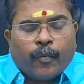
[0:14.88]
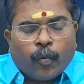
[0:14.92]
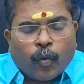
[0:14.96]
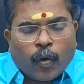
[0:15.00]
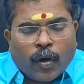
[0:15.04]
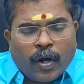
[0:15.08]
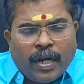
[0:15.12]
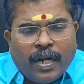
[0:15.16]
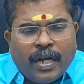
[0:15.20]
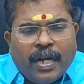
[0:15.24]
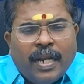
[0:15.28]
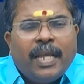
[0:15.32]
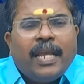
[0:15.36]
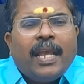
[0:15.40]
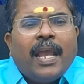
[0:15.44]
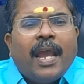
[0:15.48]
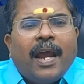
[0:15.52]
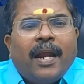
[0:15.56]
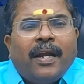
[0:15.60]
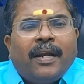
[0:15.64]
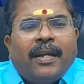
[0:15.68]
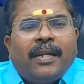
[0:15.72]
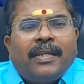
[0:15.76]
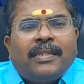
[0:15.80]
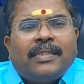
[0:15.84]
ஒன்று
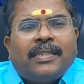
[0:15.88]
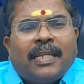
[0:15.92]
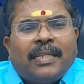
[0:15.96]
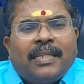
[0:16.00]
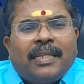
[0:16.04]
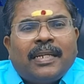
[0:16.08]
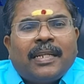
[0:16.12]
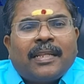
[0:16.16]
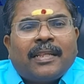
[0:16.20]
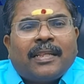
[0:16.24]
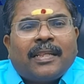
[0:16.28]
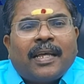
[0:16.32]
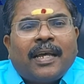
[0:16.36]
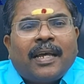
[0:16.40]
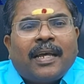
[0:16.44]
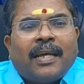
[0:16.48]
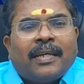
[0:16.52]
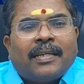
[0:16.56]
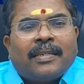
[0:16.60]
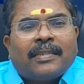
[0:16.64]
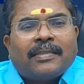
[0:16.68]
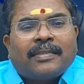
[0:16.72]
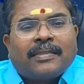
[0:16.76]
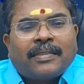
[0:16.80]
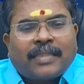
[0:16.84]
ஏழில் சஞ்சரித்த
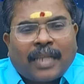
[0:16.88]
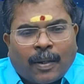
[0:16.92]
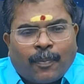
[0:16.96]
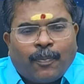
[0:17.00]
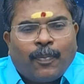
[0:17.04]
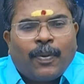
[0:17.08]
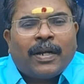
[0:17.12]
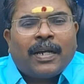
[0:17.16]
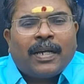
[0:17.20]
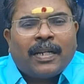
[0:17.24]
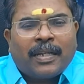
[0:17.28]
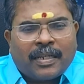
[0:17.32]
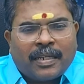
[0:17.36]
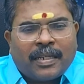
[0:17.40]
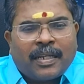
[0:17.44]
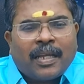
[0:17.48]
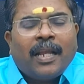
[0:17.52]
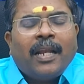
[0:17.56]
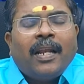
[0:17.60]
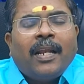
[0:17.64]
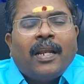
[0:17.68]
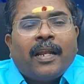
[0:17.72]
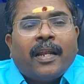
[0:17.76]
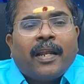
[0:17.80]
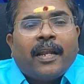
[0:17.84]

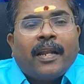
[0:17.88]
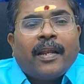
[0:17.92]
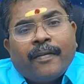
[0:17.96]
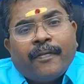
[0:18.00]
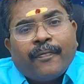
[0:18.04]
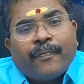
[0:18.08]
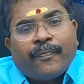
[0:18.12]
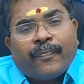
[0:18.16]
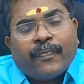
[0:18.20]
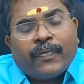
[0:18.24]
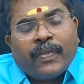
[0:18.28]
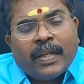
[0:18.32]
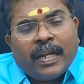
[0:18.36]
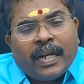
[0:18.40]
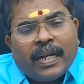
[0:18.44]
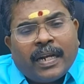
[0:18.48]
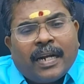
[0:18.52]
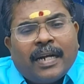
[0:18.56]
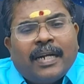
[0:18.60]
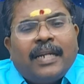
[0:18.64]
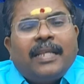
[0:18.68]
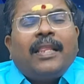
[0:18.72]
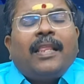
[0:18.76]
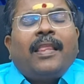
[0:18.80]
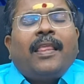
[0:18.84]
சர்பகரங்கள்
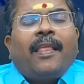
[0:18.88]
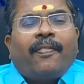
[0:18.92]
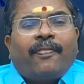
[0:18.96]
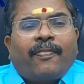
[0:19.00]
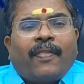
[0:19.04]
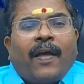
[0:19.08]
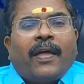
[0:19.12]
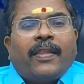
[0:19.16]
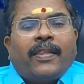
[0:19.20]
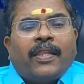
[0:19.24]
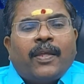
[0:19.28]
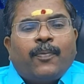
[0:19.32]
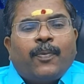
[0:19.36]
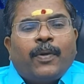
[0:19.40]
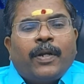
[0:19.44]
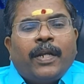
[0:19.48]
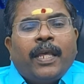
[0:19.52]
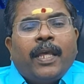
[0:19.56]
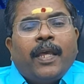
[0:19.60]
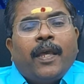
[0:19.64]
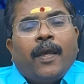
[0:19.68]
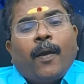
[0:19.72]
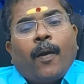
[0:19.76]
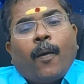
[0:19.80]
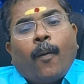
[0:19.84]
திருக்கணித சித்தாந்தபடி
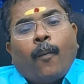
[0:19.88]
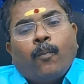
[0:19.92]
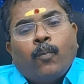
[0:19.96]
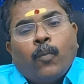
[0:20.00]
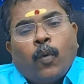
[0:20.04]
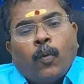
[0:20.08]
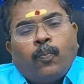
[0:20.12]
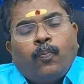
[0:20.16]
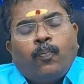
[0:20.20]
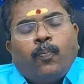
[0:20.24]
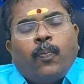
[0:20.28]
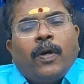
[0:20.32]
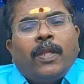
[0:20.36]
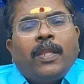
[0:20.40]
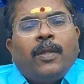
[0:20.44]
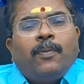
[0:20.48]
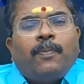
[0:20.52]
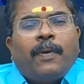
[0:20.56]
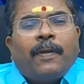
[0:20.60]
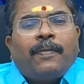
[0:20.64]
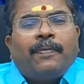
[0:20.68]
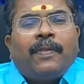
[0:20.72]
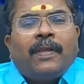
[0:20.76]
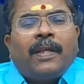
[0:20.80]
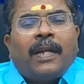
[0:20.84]
முப்பது
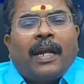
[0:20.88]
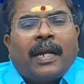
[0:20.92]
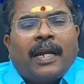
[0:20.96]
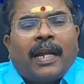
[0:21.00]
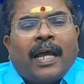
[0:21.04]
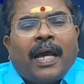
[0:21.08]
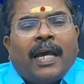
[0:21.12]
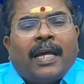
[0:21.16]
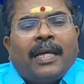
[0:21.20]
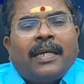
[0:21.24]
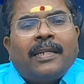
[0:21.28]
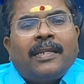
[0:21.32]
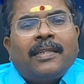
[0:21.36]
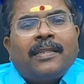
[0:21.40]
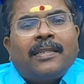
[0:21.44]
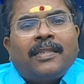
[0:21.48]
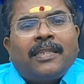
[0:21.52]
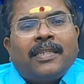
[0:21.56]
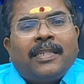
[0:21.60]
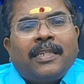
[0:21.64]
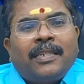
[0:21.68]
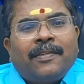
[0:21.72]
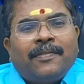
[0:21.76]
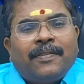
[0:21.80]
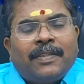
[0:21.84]
பத்து
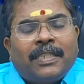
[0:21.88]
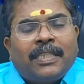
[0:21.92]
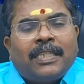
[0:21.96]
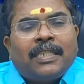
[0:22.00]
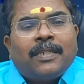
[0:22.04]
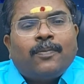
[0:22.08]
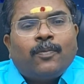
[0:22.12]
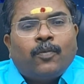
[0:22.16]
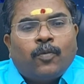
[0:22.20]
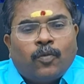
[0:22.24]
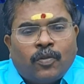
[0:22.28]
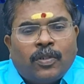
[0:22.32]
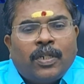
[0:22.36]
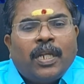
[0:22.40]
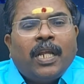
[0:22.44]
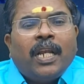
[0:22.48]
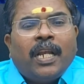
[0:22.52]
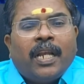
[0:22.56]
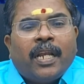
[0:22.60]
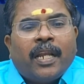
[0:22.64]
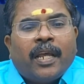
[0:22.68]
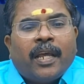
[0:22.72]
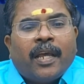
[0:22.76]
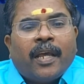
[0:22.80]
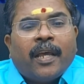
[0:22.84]
ரெண்டாயிரத்தி இருபத்தி மூணில்
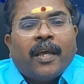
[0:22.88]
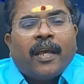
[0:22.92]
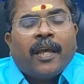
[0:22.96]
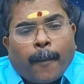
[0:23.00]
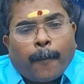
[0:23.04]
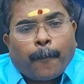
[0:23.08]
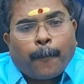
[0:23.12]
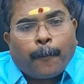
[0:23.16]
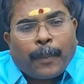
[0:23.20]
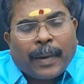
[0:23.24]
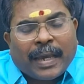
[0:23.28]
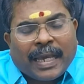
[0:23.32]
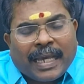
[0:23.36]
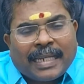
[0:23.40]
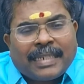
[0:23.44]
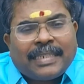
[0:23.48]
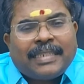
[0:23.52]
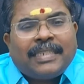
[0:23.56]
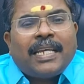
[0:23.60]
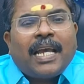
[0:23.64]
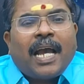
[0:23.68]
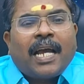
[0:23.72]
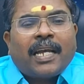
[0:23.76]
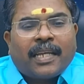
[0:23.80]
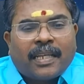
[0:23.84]

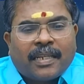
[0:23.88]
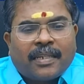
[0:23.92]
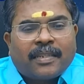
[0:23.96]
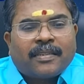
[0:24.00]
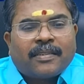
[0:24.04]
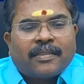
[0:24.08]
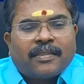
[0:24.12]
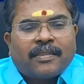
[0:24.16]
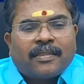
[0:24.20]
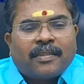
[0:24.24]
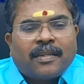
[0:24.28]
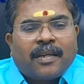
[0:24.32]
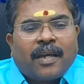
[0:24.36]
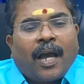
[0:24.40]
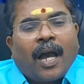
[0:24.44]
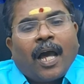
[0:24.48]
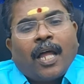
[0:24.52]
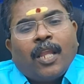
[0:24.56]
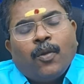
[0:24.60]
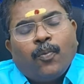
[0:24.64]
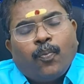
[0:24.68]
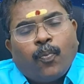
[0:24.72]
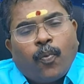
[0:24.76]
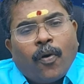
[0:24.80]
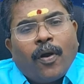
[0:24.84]
பயிற்சியாகிறது
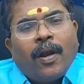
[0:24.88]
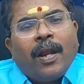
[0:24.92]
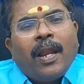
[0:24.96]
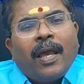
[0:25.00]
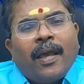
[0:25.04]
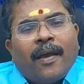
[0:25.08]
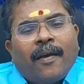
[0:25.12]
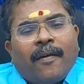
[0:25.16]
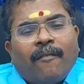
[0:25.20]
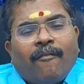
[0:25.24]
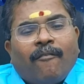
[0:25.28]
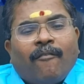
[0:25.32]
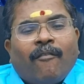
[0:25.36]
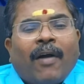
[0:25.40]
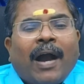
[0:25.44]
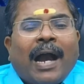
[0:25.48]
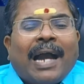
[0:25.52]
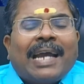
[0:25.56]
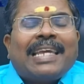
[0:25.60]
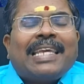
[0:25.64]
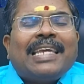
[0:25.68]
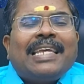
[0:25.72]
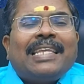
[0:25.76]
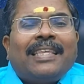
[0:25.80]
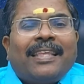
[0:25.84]
அதுபோல்
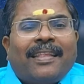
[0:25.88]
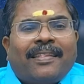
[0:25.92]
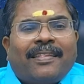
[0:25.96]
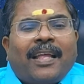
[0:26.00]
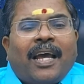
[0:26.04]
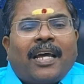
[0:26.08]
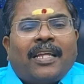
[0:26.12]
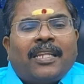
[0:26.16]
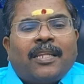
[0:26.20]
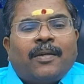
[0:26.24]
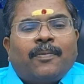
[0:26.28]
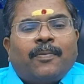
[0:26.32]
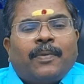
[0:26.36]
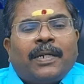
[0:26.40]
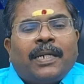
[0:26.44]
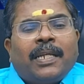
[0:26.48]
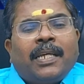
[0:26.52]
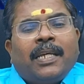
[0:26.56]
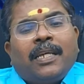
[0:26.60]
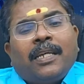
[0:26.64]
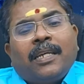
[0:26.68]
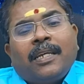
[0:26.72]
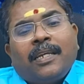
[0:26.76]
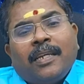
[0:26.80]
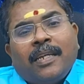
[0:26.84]
வாக்கிய சித்தாந்தபடி
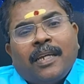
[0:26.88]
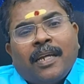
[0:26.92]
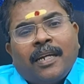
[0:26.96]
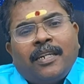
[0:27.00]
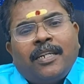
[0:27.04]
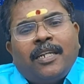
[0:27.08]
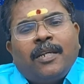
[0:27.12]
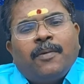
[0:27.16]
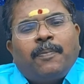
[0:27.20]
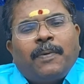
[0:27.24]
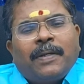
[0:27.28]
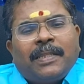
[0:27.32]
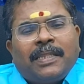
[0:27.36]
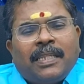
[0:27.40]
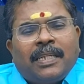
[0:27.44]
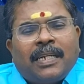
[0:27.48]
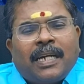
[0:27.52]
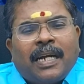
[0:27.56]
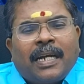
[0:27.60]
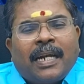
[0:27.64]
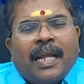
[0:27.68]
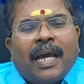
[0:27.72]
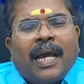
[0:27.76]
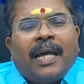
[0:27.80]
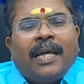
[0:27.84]
எட்டு பத்து
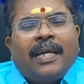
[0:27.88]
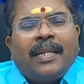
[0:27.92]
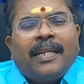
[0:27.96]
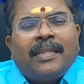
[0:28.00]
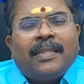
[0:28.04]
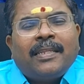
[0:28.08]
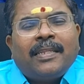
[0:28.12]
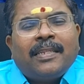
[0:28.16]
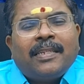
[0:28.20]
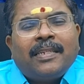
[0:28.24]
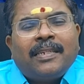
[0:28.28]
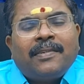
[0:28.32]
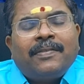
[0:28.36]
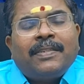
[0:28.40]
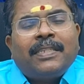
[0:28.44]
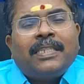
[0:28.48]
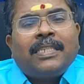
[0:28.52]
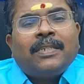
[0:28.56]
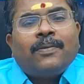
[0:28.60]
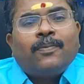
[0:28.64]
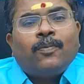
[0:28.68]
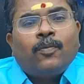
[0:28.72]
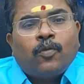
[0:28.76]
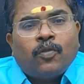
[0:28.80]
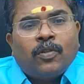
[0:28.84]
ரெண்டாயிரத்தி
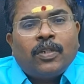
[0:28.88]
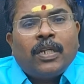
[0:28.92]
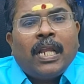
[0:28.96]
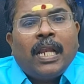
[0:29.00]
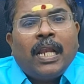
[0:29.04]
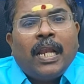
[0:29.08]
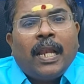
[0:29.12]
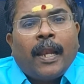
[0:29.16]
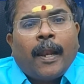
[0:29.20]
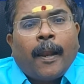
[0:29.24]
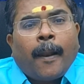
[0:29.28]
இருபத்தி மூணில்